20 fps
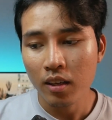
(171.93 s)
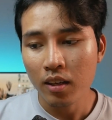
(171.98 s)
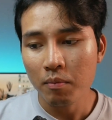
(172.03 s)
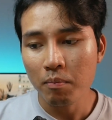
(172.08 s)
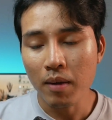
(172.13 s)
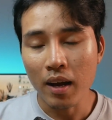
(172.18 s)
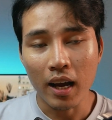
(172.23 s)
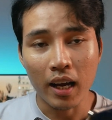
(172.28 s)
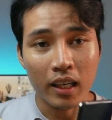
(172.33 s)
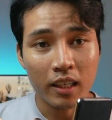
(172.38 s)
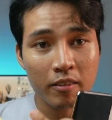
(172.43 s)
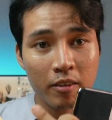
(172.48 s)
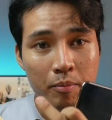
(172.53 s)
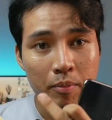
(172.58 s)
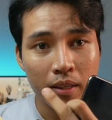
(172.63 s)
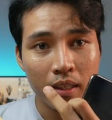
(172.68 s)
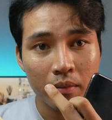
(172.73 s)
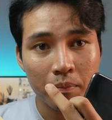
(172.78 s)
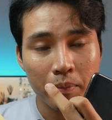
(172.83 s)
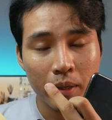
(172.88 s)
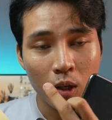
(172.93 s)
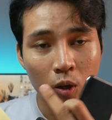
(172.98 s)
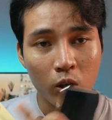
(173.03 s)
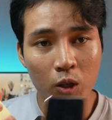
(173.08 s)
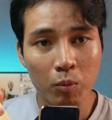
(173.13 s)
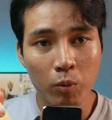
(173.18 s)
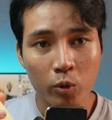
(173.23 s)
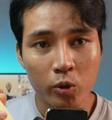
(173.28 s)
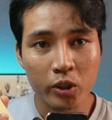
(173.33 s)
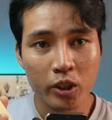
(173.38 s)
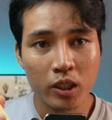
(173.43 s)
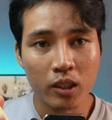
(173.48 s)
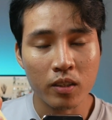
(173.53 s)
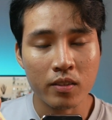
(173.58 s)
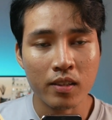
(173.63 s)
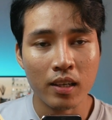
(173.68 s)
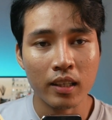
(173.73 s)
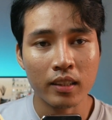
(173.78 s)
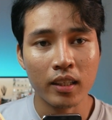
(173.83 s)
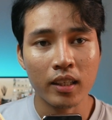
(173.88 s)
bà nên mình Piro của chiếc nó
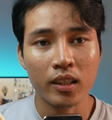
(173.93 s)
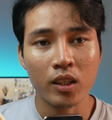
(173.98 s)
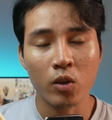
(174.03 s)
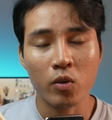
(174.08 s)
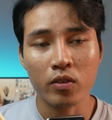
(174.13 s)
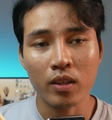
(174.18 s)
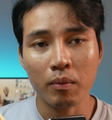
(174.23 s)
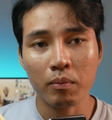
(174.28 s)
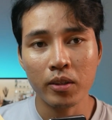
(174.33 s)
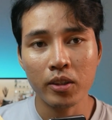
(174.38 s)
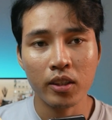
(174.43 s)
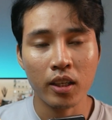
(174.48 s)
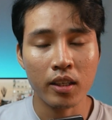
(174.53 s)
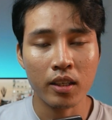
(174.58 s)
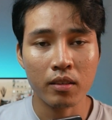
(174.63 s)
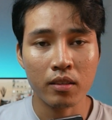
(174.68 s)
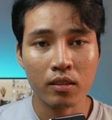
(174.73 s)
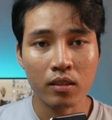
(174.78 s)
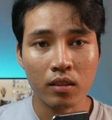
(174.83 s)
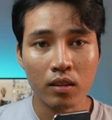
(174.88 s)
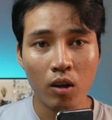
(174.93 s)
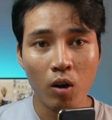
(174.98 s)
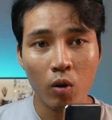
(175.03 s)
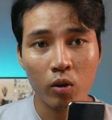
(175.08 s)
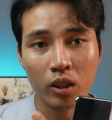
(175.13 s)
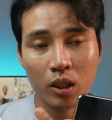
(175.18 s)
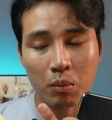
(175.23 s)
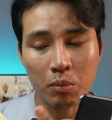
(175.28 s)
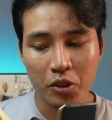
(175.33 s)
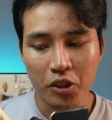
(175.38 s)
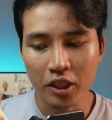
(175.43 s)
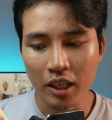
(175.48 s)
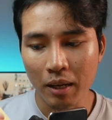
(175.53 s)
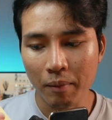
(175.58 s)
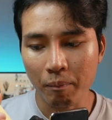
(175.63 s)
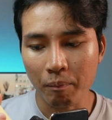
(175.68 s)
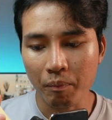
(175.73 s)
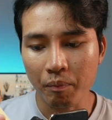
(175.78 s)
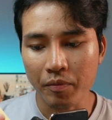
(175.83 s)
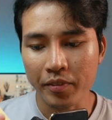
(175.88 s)
sao tại từ sắp nó trên khó khi mà
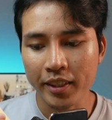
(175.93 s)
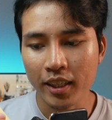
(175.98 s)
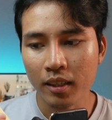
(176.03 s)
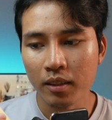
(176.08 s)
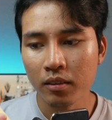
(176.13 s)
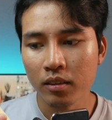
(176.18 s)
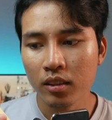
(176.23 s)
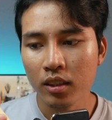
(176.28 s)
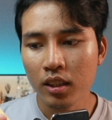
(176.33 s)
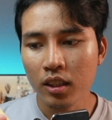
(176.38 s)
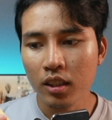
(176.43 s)
nằm chẳng